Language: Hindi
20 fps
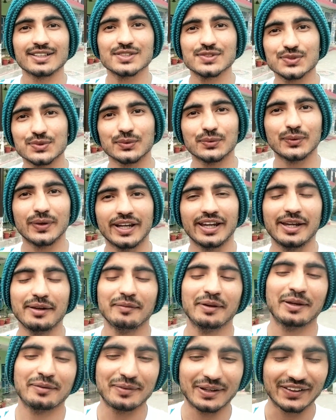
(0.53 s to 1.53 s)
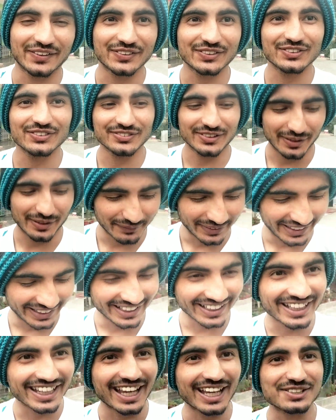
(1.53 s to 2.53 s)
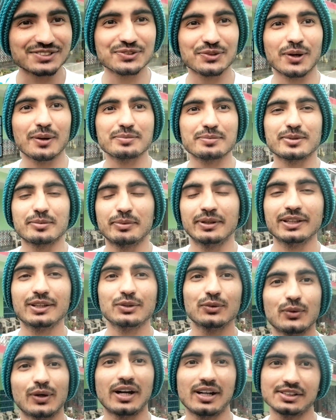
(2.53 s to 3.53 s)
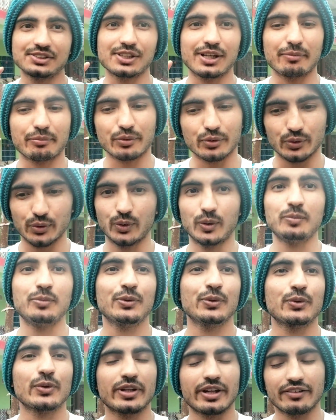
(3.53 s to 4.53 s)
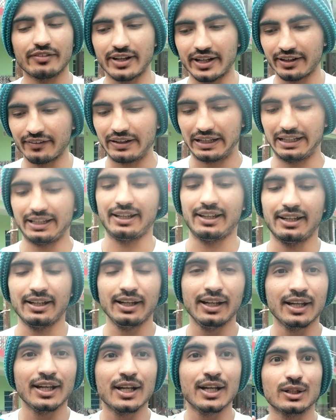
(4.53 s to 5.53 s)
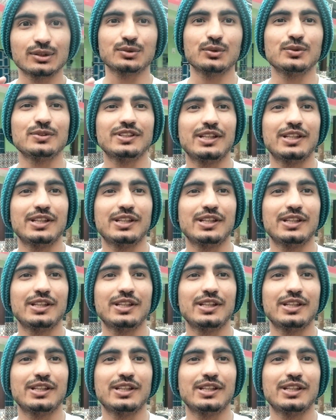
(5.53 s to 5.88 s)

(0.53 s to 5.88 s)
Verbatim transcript: सो so, हे hey, मेरी प्यारी फैमिली कैसे हो आप सभी तो आज आपको होम टूर करवाने वाले हैं सो so,